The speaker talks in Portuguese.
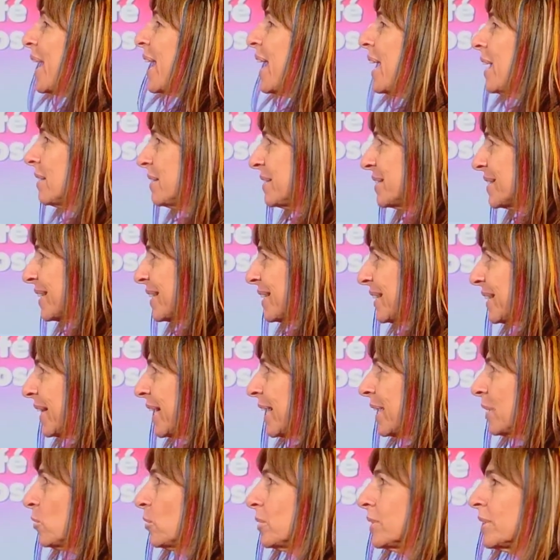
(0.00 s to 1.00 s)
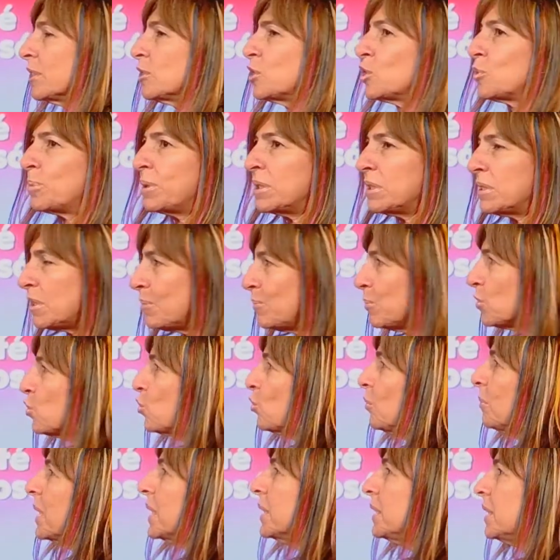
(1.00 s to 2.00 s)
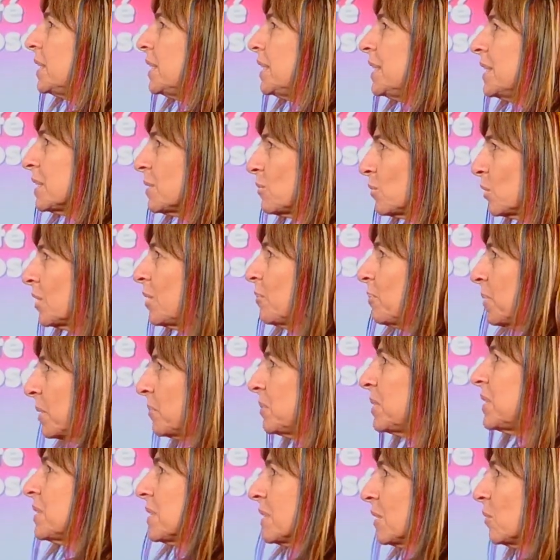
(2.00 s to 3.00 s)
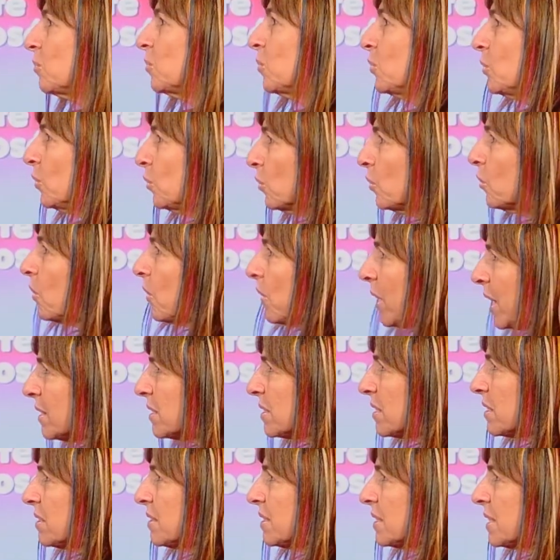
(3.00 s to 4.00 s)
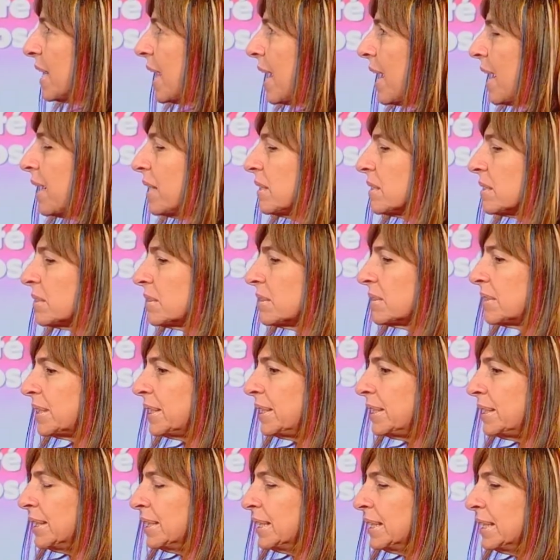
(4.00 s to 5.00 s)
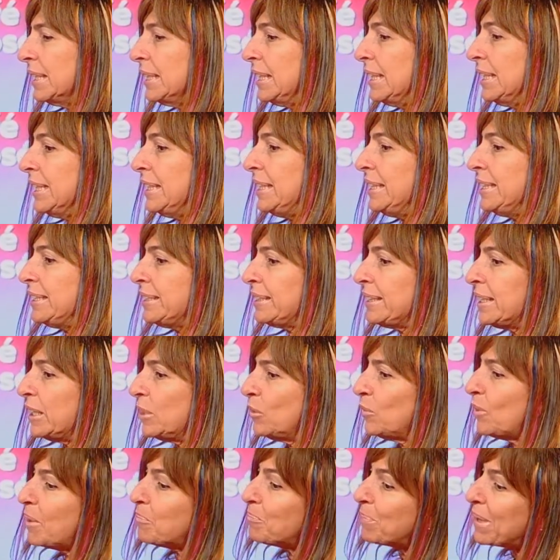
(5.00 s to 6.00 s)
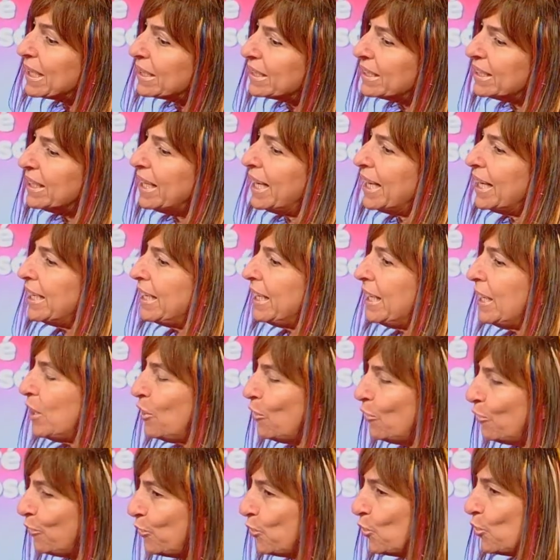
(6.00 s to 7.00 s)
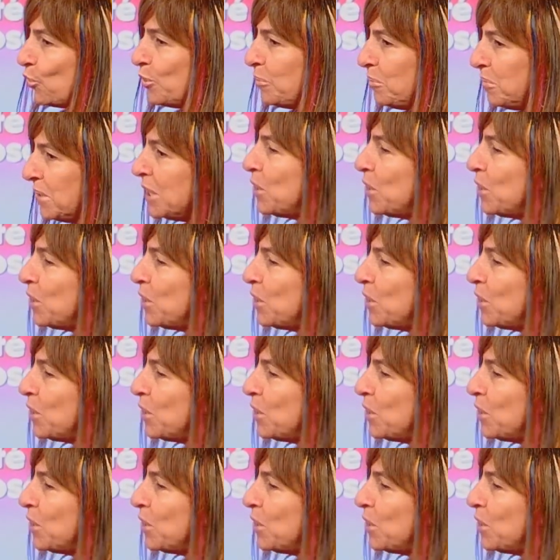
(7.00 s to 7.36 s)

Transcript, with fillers: ética, né, com tantos princípios do humanismo que para mim são muito essenciais assim. Então, a partir daí eu fui me